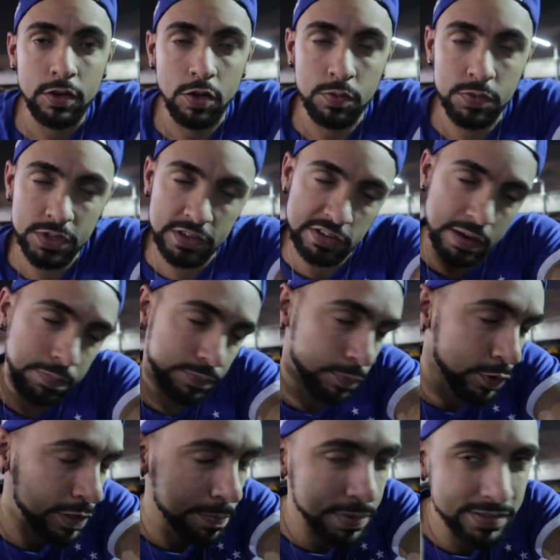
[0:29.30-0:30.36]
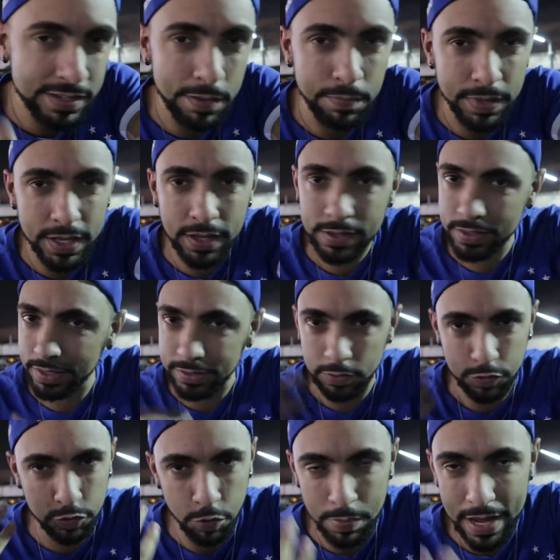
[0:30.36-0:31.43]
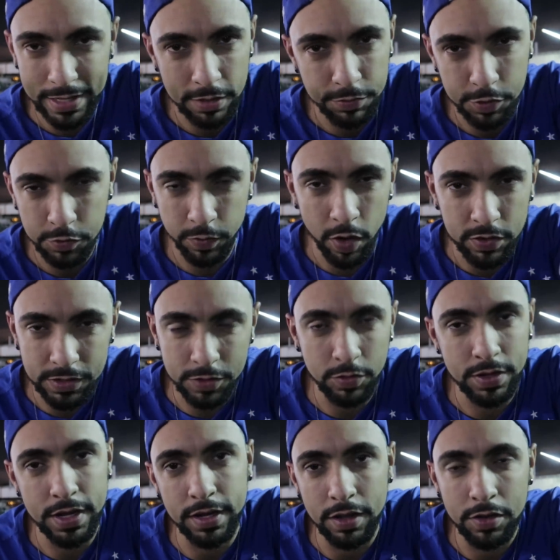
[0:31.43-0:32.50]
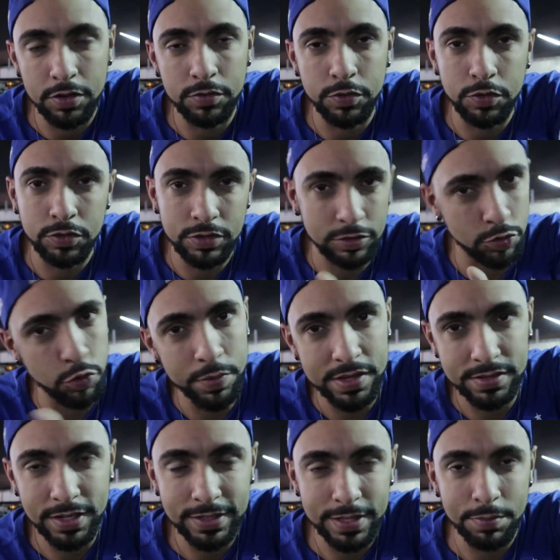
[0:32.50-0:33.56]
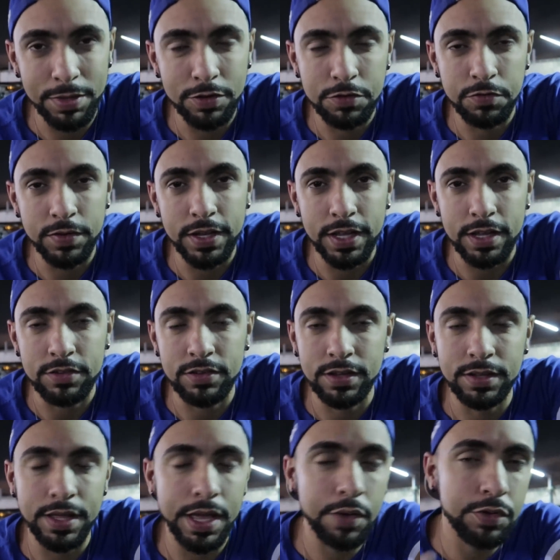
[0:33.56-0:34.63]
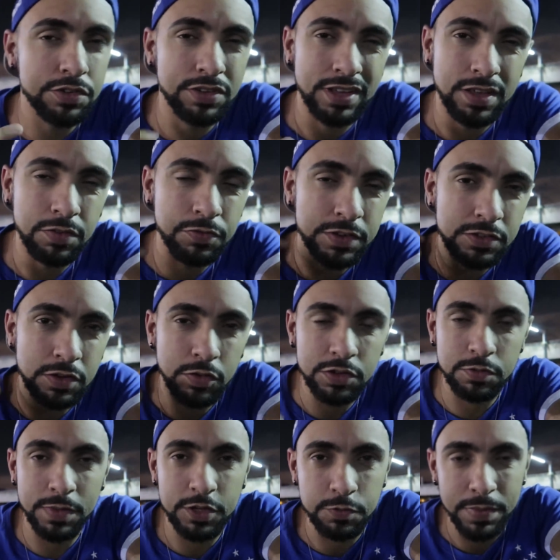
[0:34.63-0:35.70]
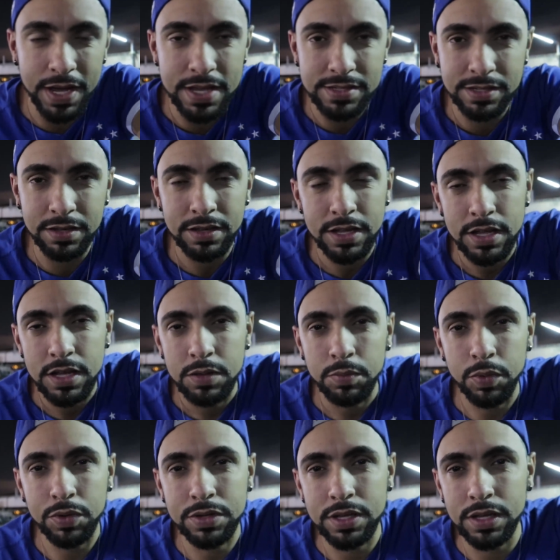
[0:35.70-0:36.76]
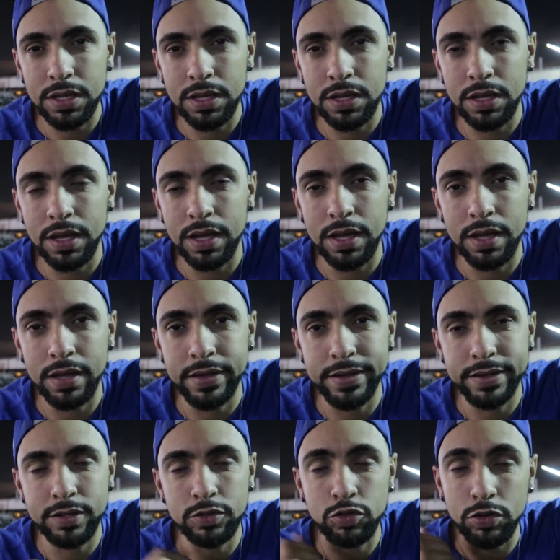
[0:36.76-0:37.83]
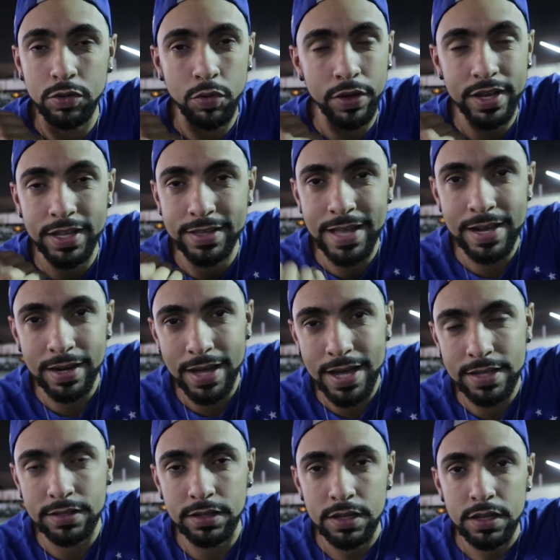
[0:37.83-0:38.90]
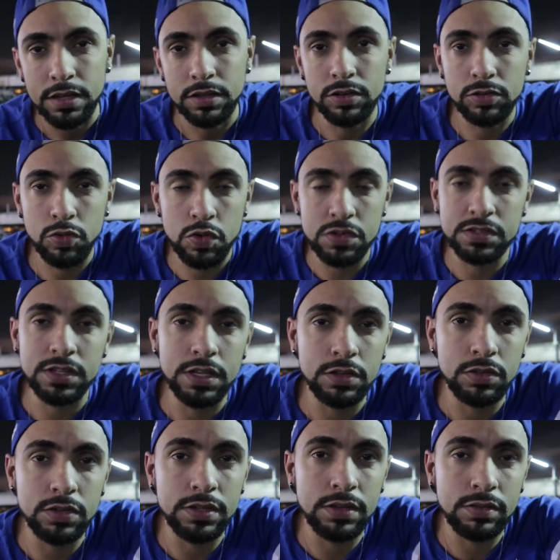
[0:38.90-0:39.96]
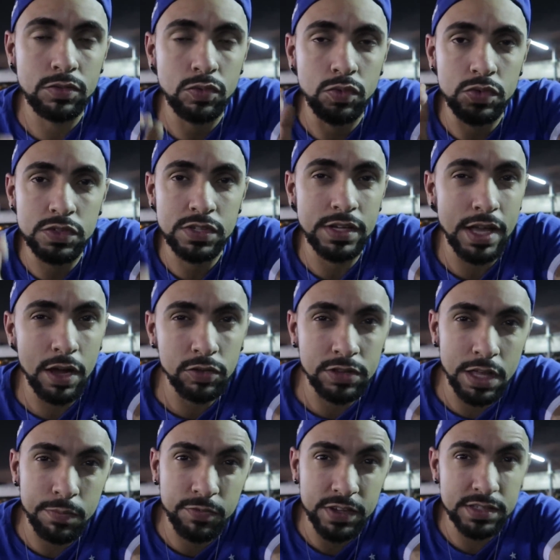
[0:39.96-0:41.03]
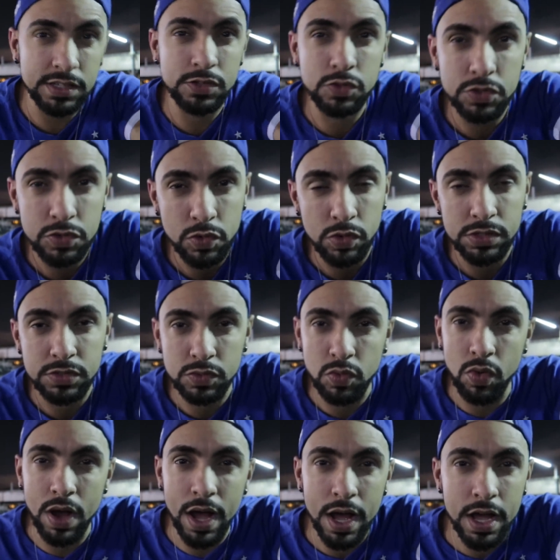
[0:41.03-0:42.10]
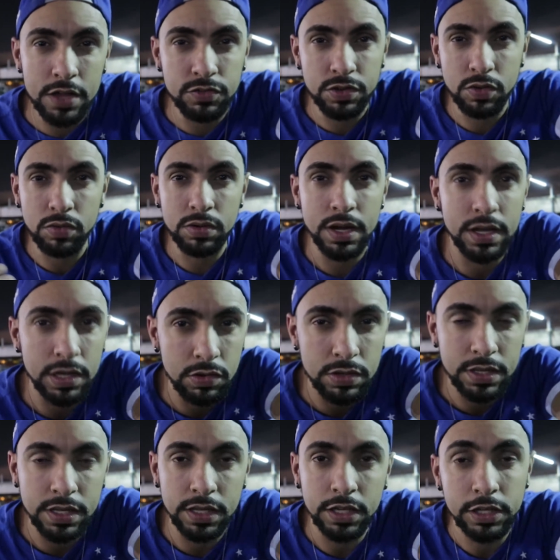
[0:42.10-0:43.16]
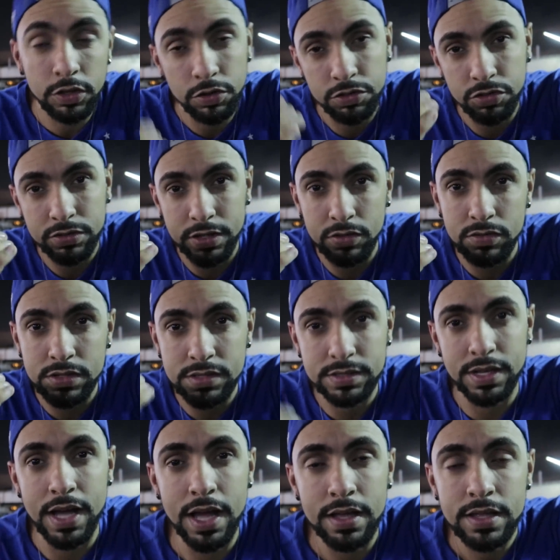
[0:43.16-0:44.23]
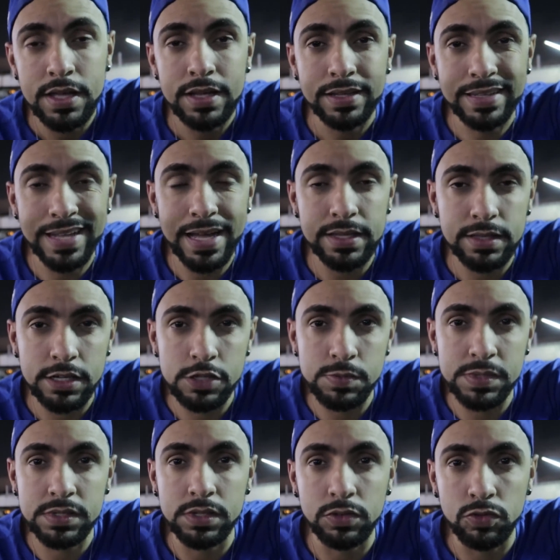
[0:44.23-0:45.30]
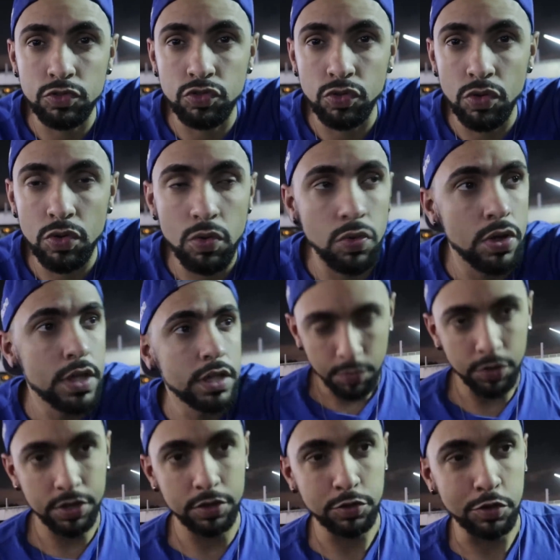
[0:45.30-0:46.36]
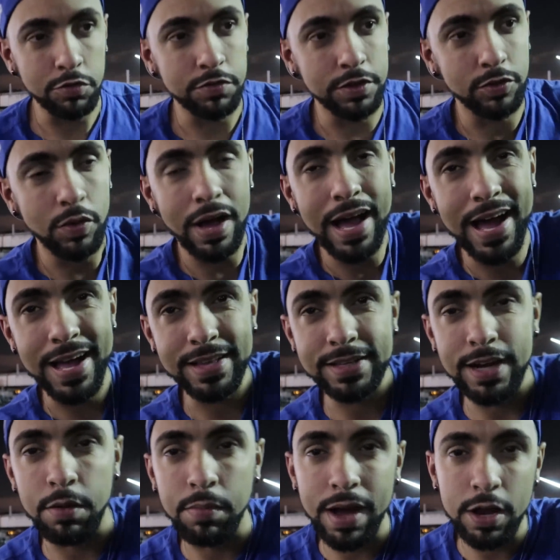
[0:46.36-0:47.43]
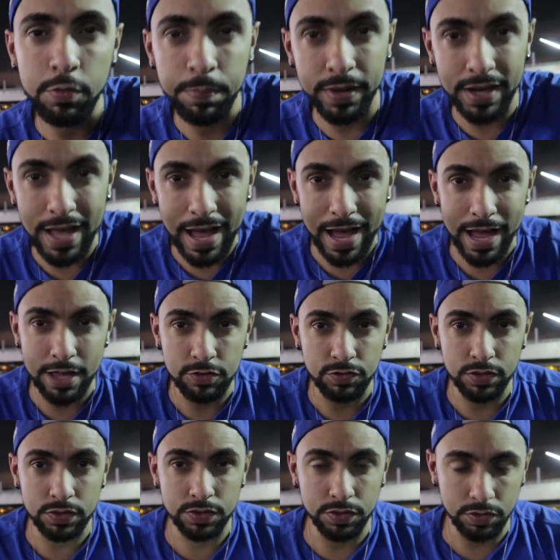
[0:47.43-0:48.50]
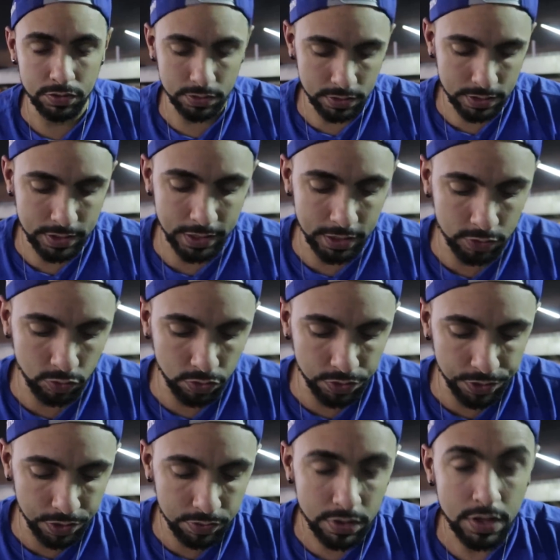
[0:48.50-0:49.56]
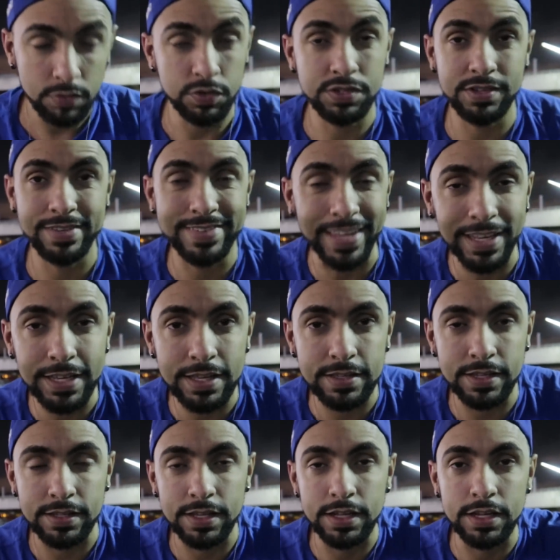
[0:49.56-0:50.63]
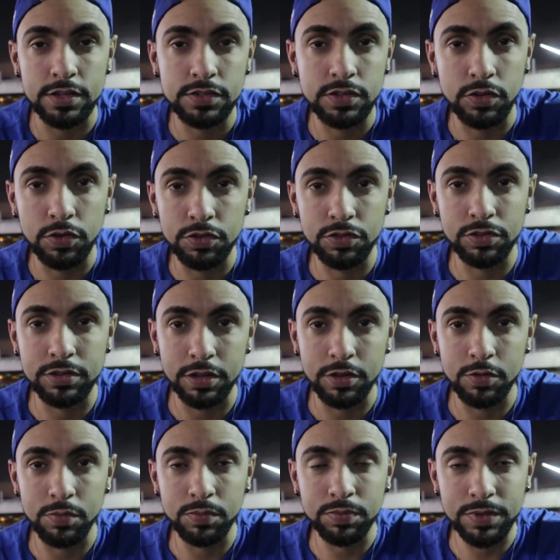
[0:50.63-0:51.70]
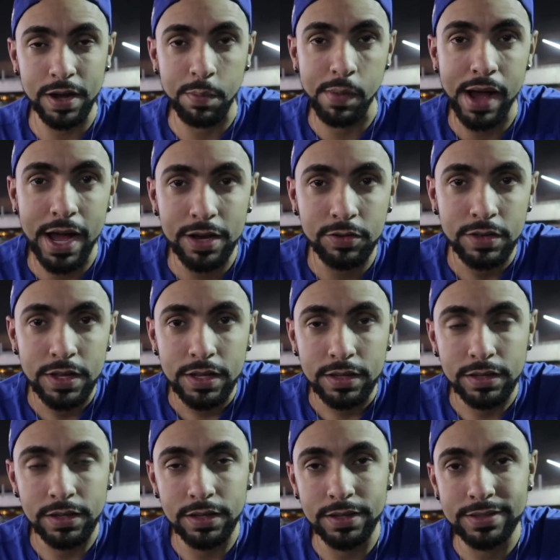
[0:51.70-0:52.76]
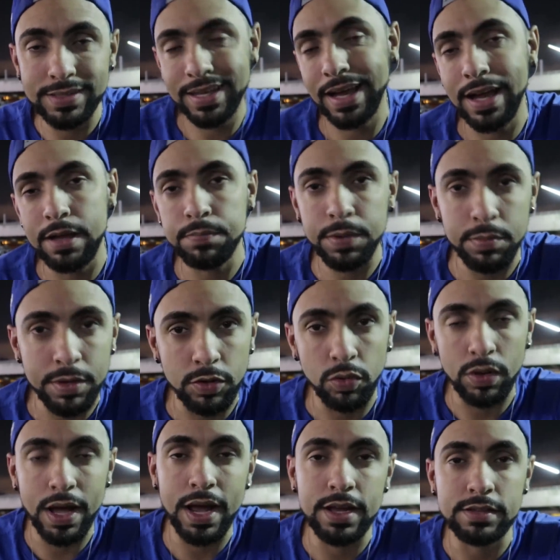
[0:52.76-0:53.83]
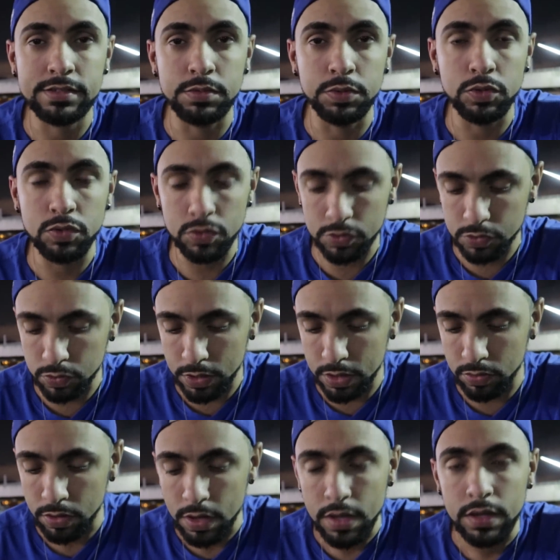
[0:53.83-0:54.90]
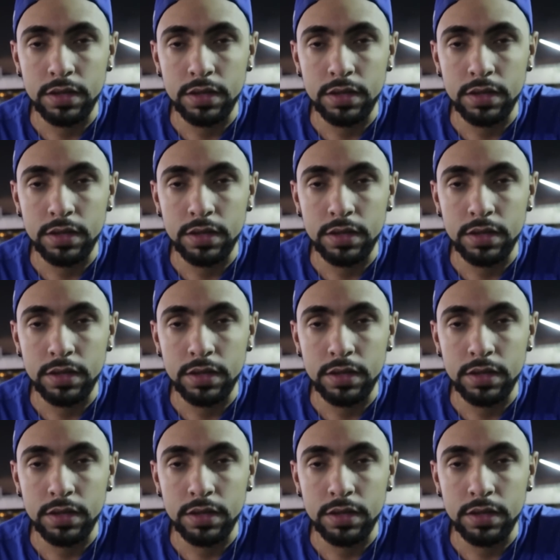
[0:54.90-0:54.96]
como vocês já podem perceber, quem está acostumado a ver os vlogs aqui do canal, eu vou, já estou começando até meio diferente. A ideia hoje aqui eu vou fazer uma coisa mais básica, porque é, é, eu estou na correria danada, eu não estou conseguindo ainda conciliar o tempo, fazer as duas coisas com o rádio e com o canal aqui. E hoje eu tenho que estar na transmissão do jogo, porque eu estou vindo a trabalho pela rádio. Então, querendo ou não, vocês têm que entender isso, que hoje eu tenho um trabalho e ele, a empresa primeiro lugar acima do Cruzeiro.